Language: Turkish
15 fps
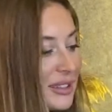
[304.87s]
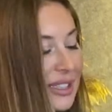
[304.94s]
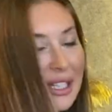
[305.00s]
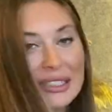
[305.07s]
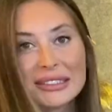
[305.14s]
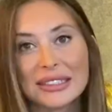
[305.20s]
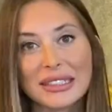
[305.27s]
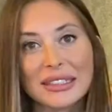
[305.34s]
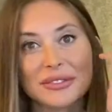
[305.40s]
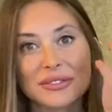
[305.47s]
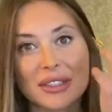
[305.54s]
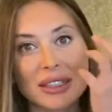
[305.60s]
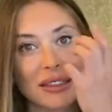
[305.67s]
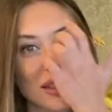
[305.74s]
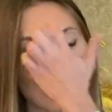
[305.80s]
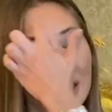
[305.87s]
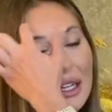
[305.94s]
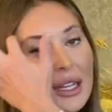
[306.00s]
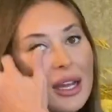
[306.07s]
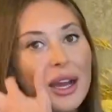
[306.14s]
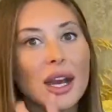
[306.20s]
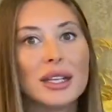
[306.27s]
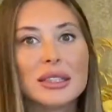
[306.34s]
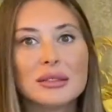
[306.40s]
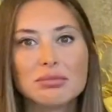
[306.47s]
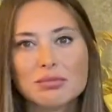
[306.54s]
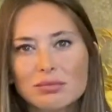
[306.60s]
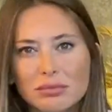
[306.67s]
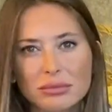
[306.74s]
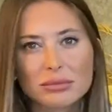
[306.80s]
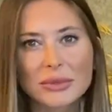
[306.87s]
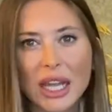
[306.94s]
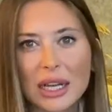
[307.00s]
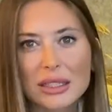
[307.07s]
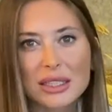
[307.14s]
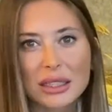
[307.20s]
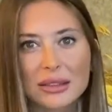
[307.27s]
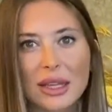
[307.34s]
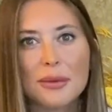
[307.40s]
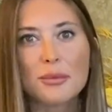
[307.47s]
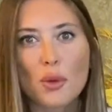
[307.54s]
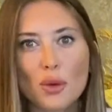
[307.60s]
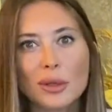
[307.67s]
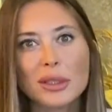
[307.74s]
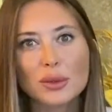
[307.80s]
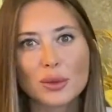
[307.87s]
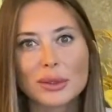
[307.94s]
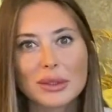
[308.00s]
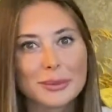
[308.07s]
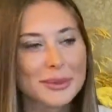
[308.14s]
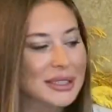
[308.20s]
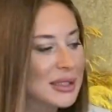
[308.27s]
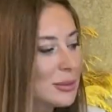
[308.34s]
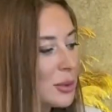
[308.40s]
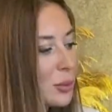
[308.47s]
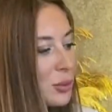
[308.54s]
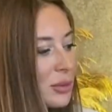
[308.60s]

Diğer taraftan da hani gerçekten böyle de olabilir mi?